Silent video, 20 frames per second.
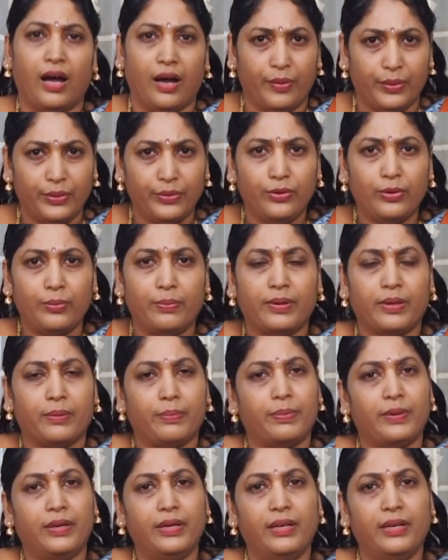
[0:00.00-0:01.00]
அவதூறு
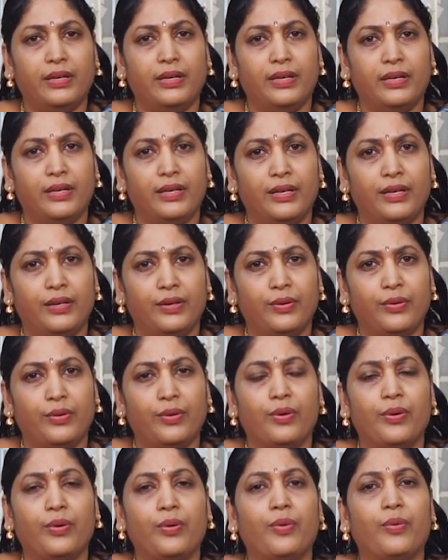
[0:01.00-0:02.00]
பரப்பி
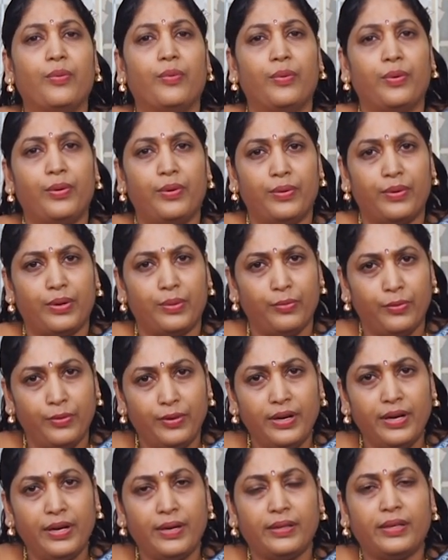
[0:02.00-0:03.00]
உங்களோட
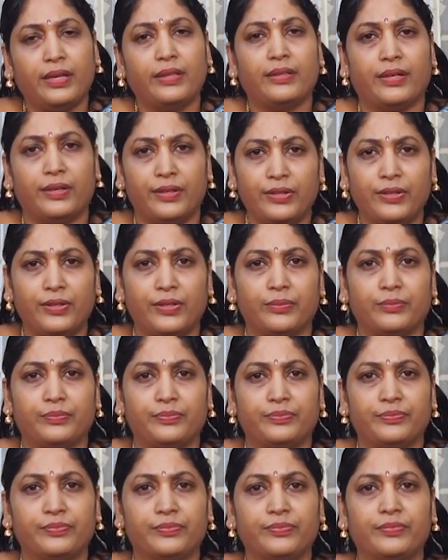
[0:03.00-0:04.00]
முன்னேற்றத்தை தடுக்கணும்
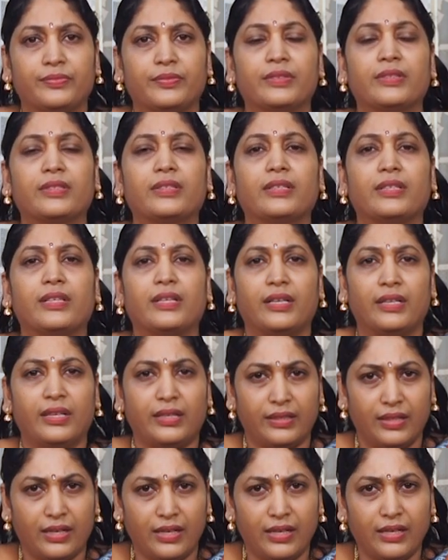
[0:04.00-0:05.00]

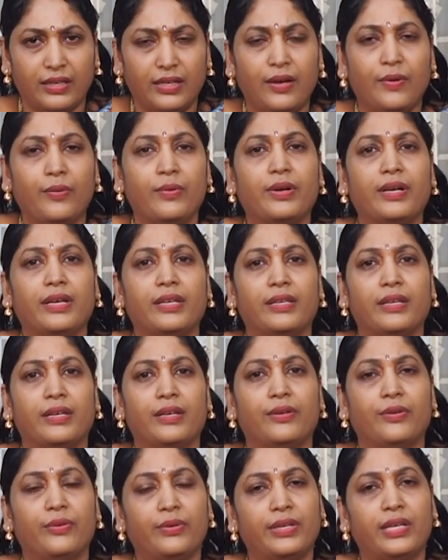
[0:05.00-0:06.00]
அதற்காக தான் அவங்க இந்த
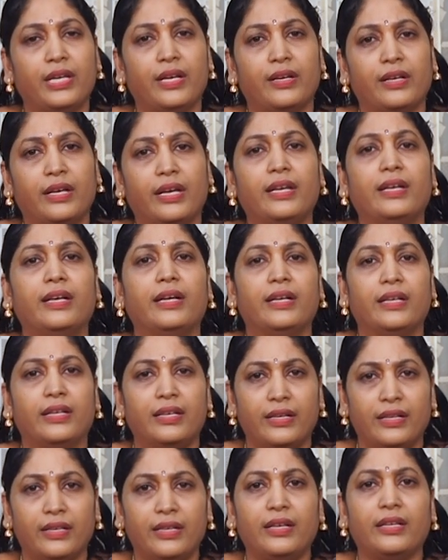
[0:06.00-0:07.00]
யுக்தியை கையில்
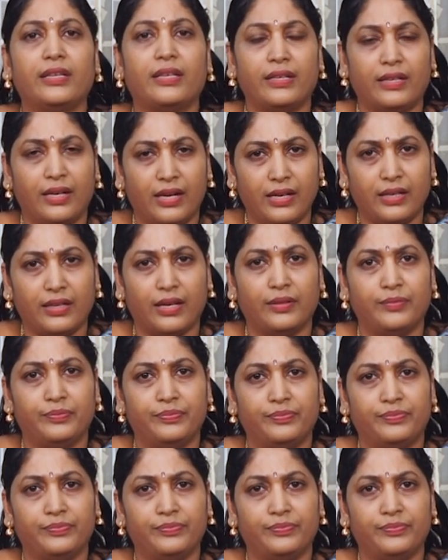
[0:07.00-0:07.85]
எடுக்கிறதே அதற்காக தான்